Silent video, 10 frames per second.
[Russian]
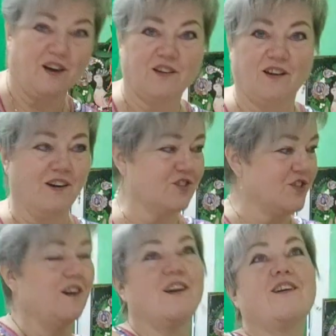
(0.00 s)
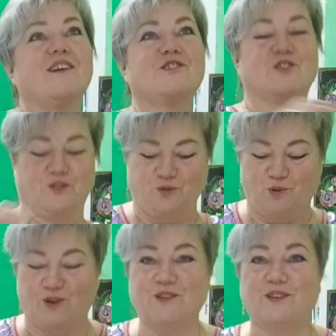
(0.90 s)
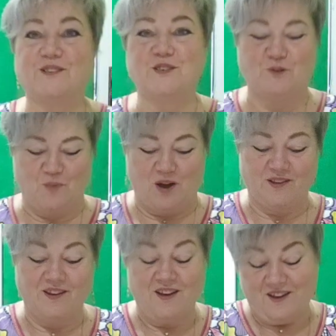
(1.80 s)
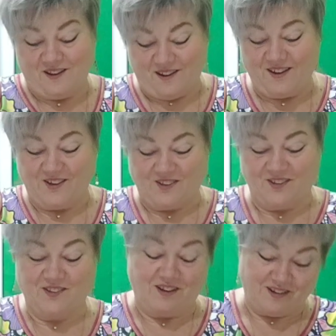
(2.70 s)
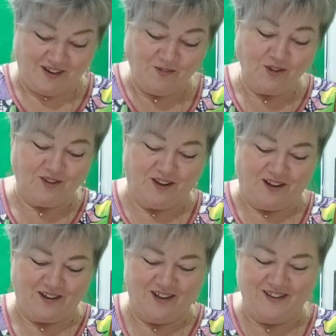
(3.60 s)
а как же, а как же 40, 35, как это так, а вот так.